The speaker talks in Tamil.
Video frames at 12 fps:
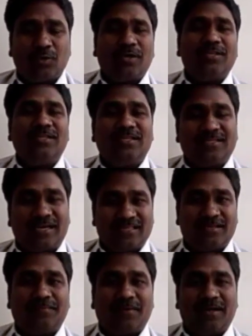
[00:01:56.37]
தொடர்ந்து இந்த
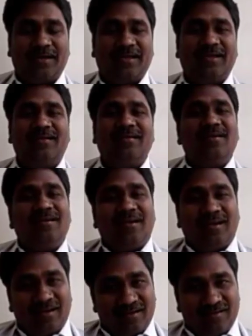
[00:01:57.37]
தளத்தை பாருங்கள்
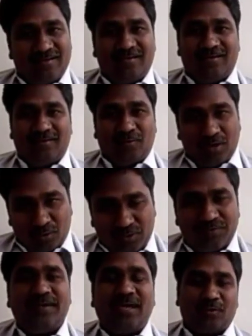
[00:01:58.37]

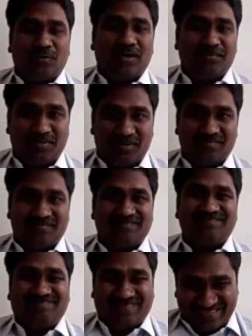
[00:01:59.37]
உங்களுக்கு உதவியாக இருக்கும் நம்புகிறோம்
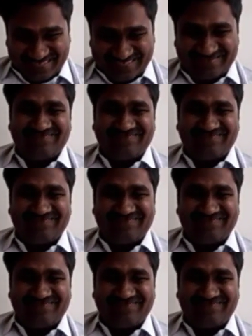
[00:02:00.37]
நன்றி